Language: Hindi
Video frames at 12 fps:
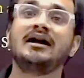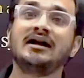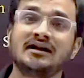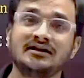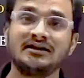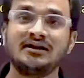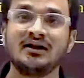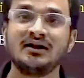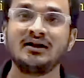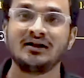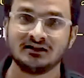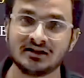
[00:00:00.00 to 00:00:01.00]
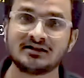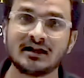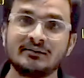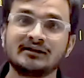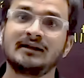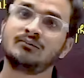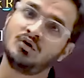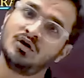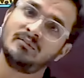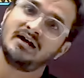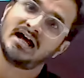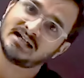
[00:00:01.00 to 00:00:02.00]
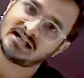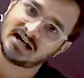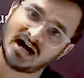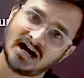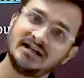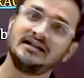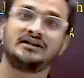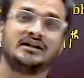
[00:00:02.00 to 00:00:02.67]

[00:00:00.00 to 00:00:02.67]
मारेगा जी इसका मतलब कुल मिला के कहानी